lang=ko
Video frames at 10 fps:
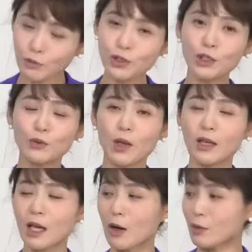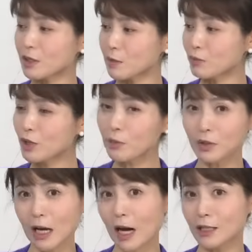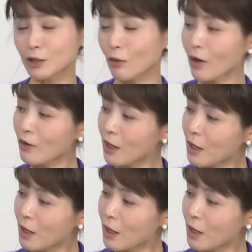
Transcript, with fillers: 분위기도 얘기하고 이제 무대부터 나가는 거예요.